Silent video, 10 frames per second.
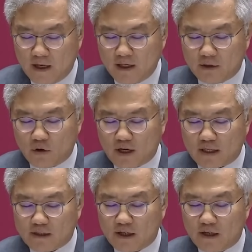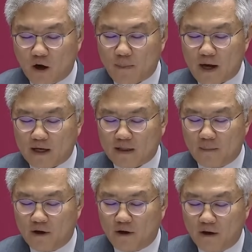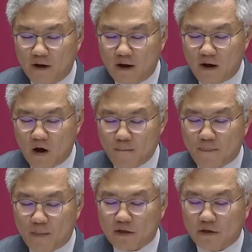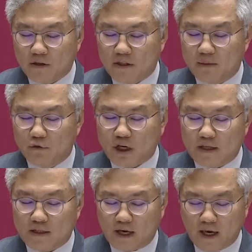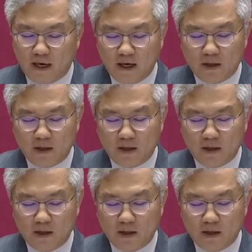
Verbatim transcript: 이권 카르텔을 협박하겠다며 헌법의 정신을 무시한 채